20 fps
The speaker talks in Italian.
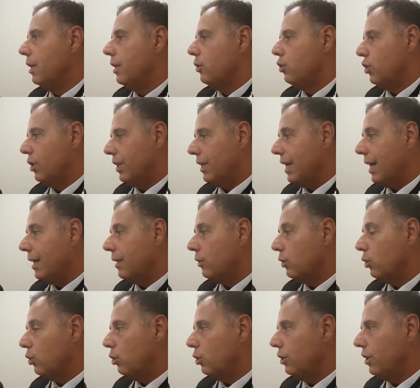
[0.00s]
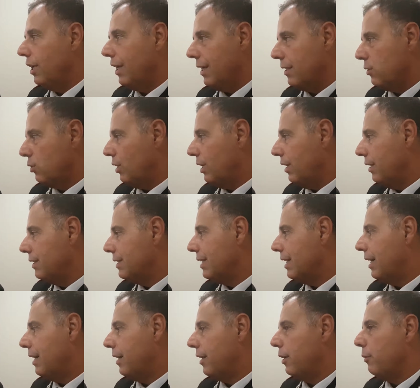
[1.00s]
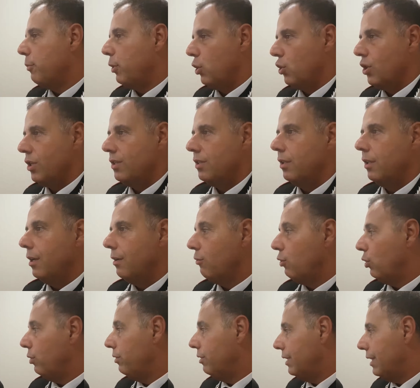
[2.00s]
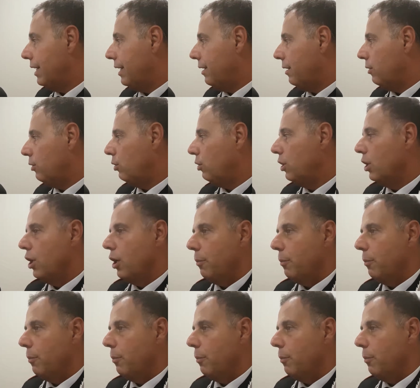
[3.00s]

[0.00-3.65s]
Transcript: cercando di razionalizzare i processi di lavoro interno